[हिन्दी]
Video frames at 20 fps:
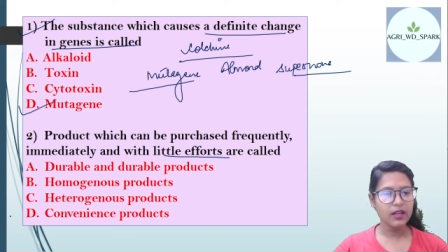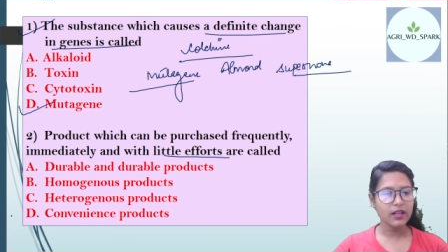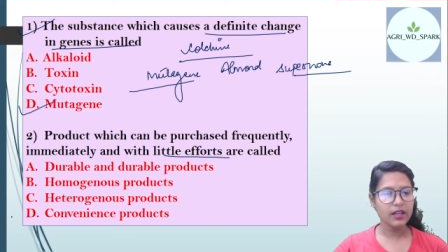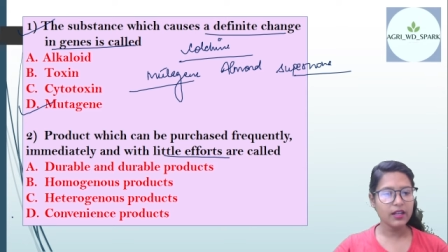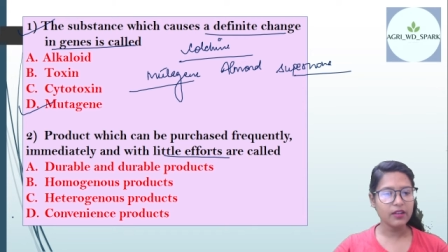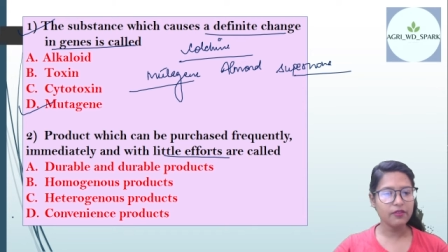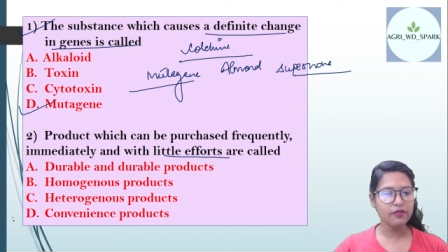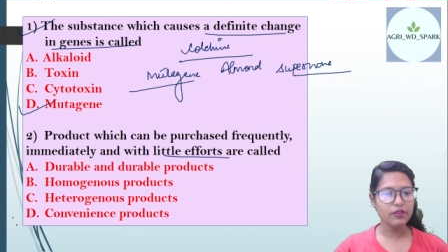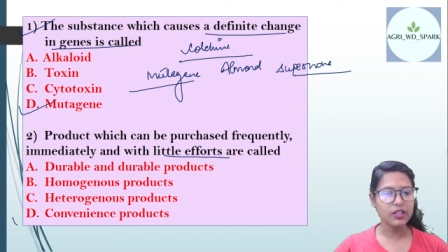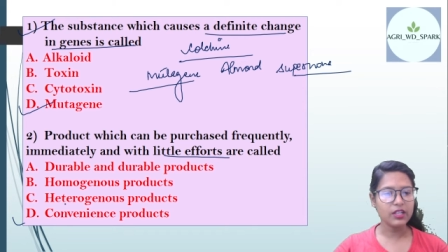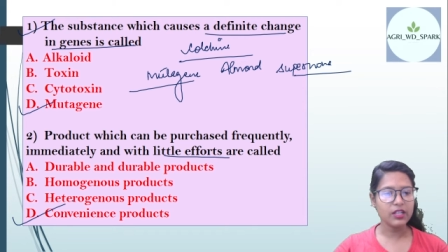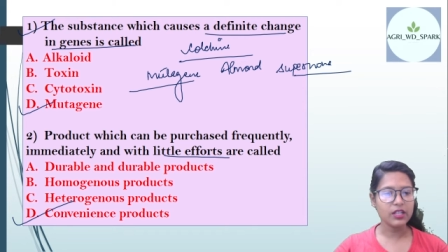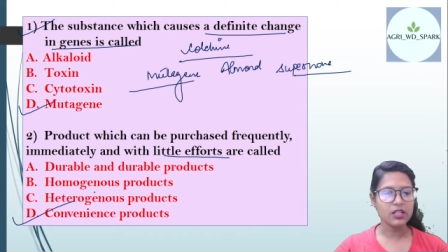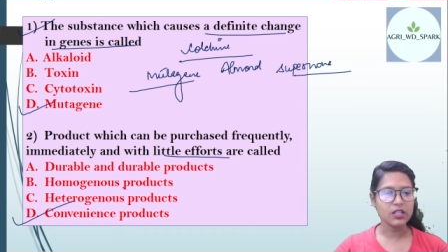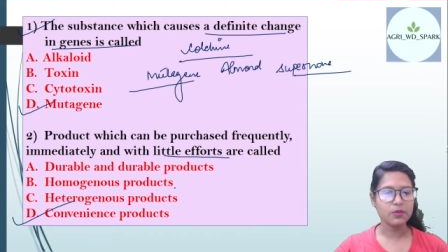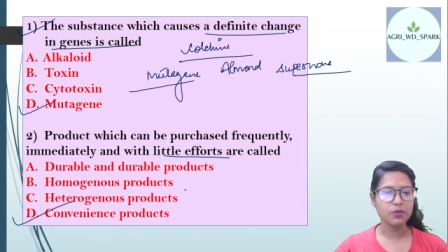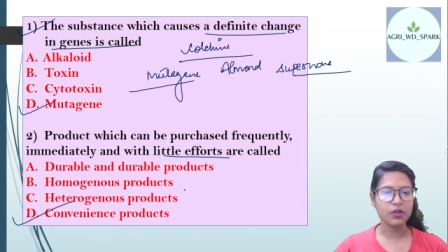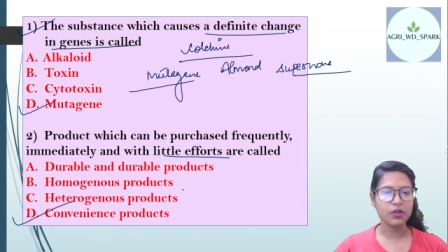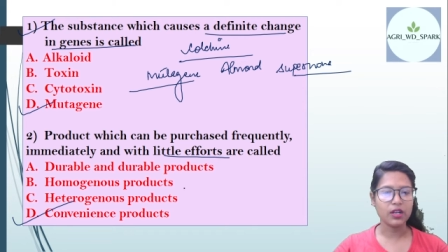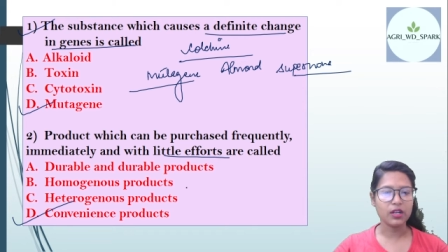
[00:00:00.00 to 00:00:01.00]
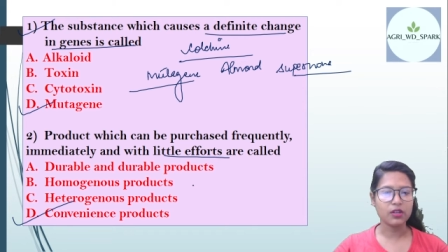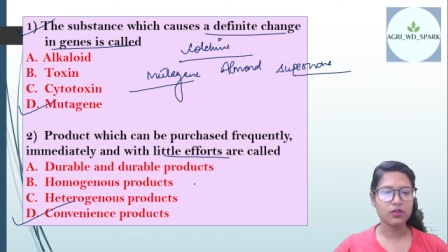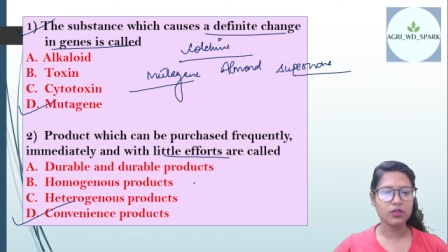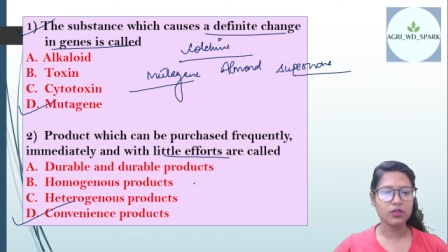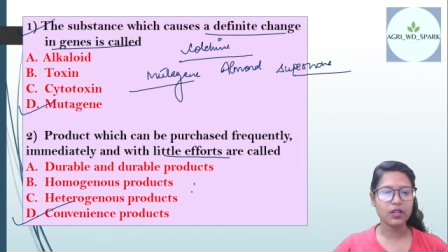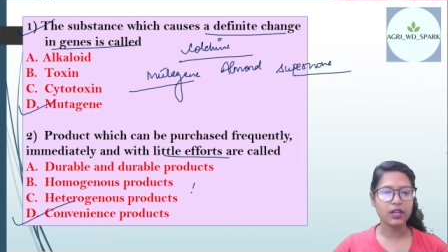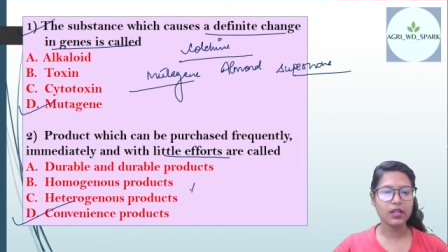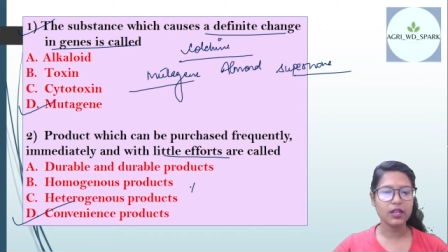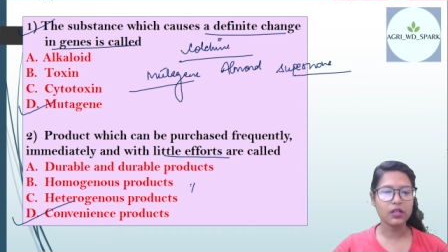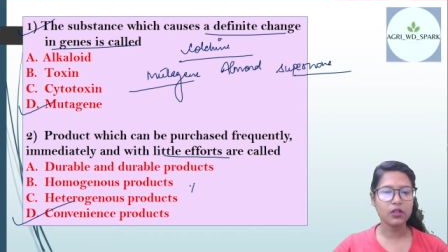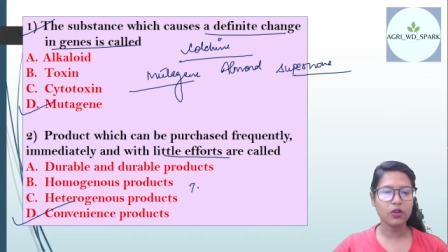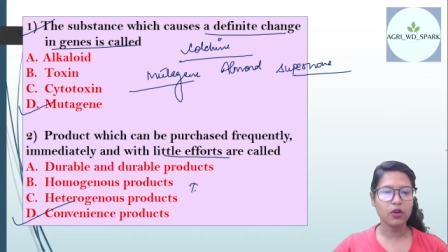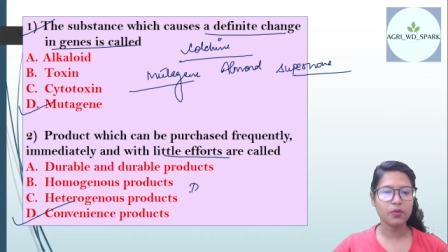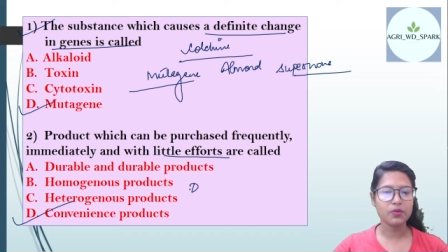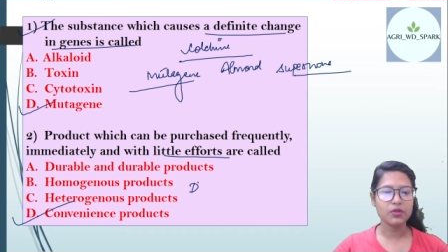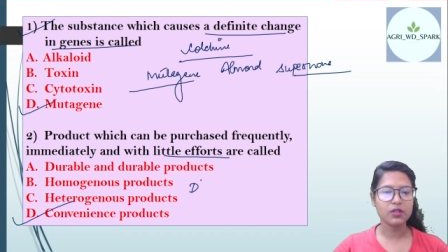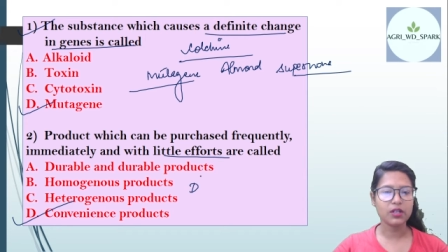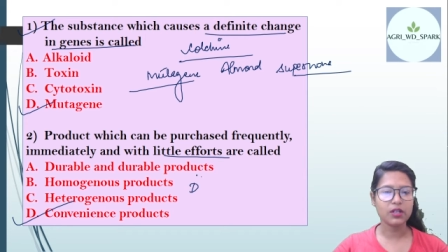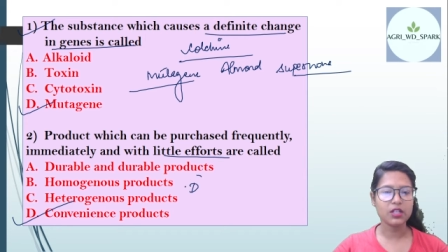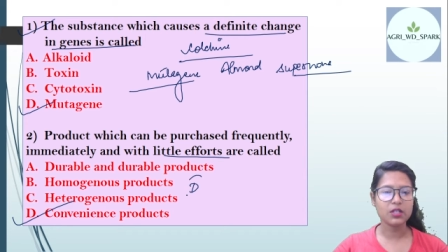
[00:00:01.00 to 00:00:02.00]
कन्वीनियंस प्रोडक्ट सो करेक्ट
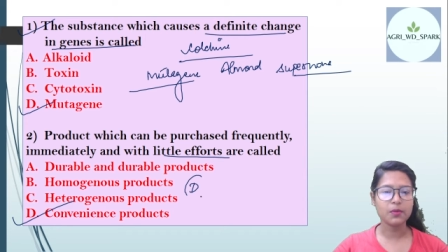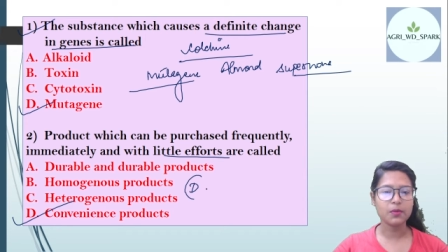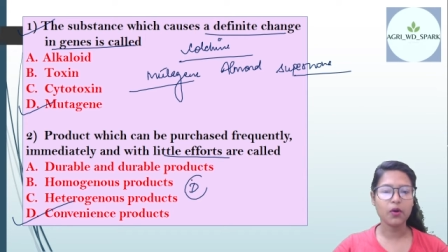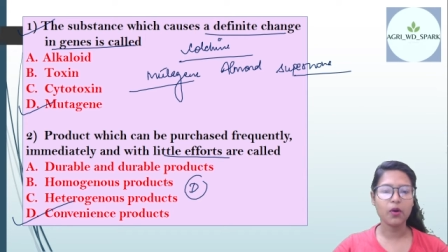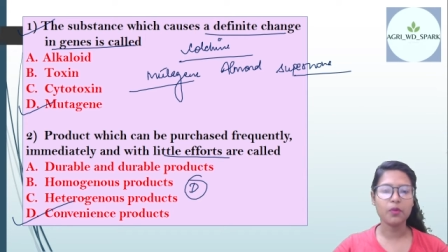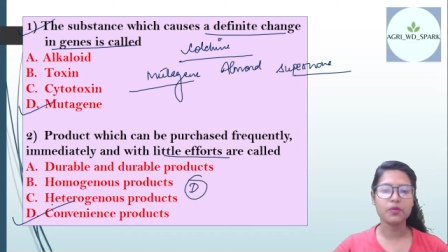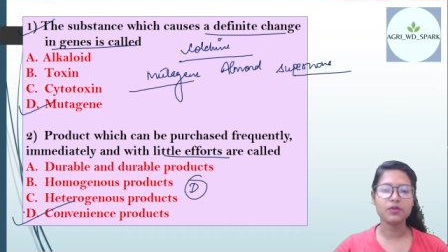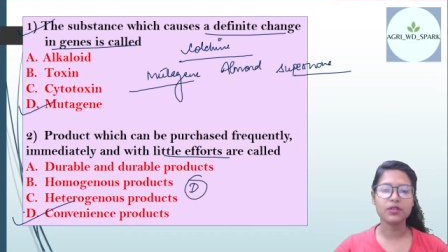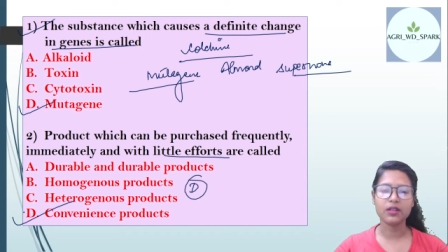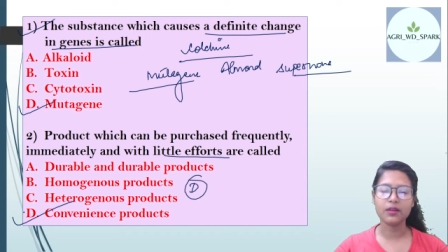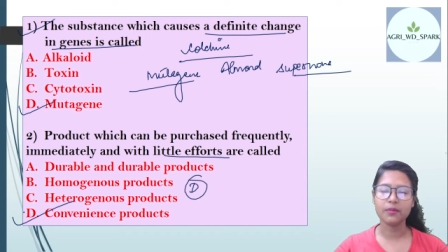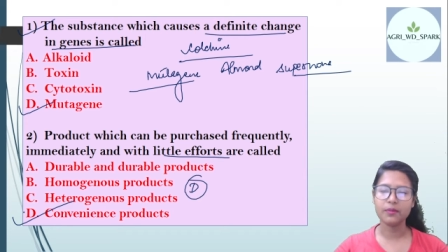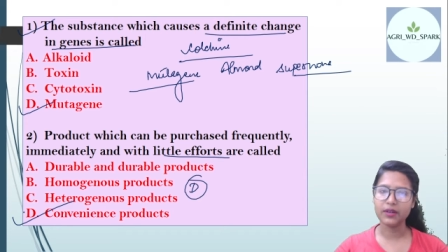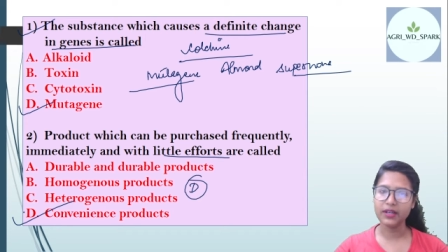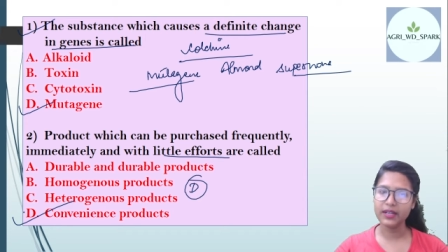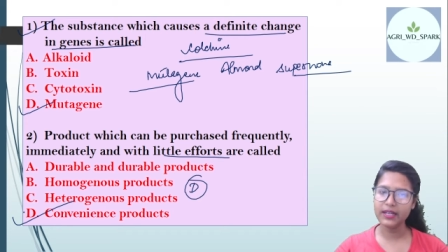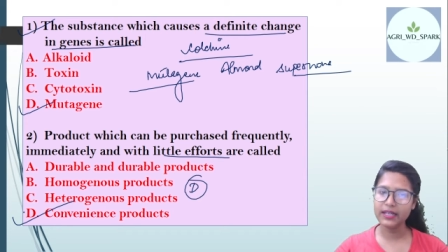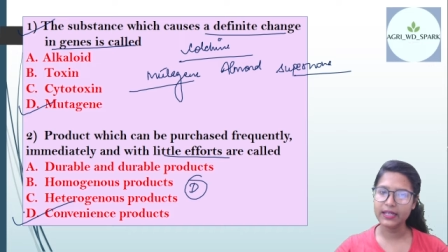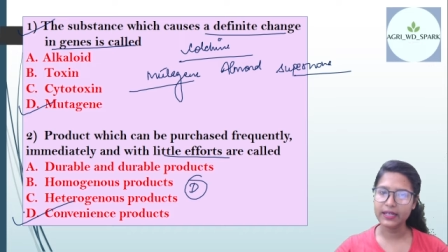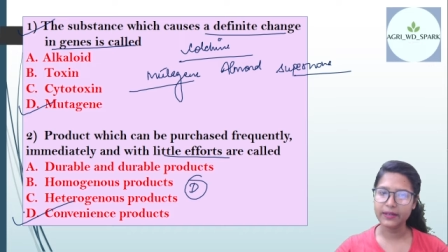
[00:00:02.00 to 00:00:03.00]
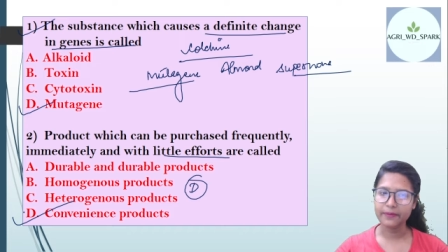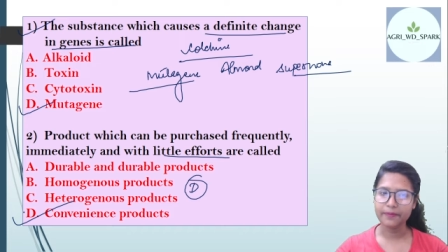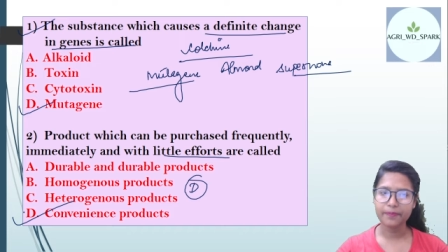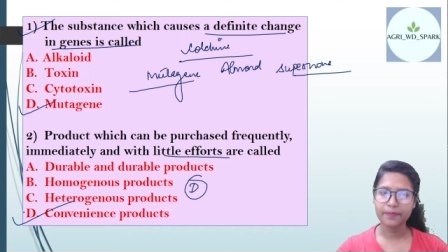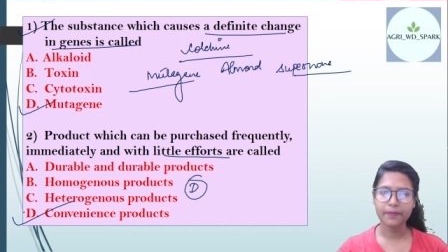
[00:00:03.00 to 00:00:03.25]
ऑप्शन है इसमें ऑप्शन नंबर डी